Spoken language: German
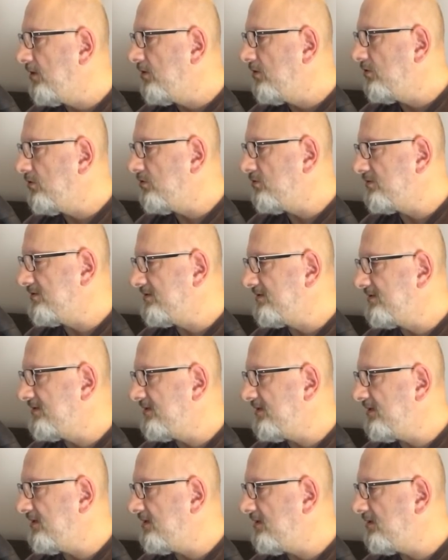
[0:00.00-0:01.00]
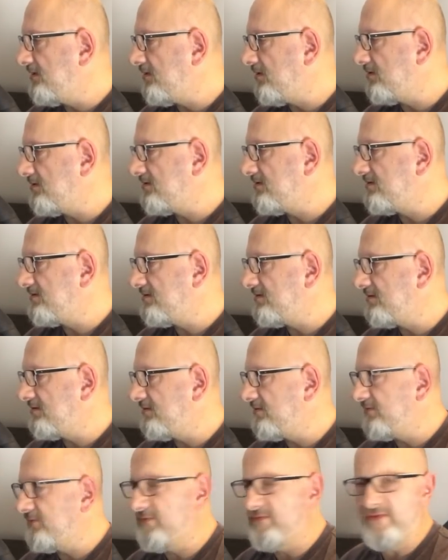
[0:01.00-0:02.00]
Und die hat
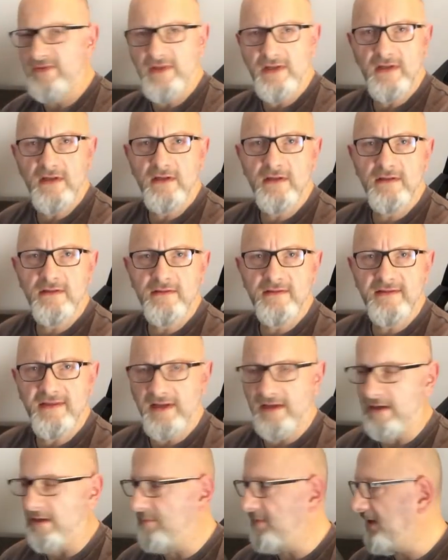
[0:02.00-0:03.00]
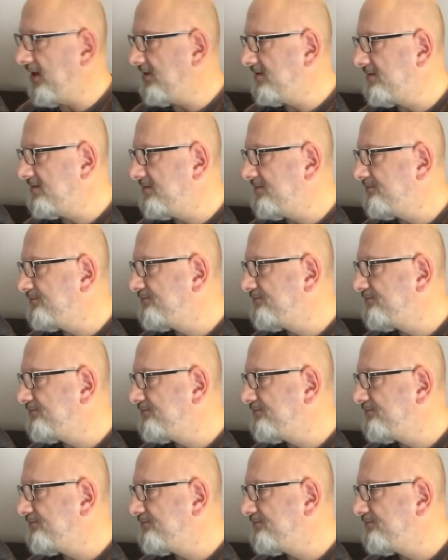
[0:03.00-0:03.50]
4 Terabyte.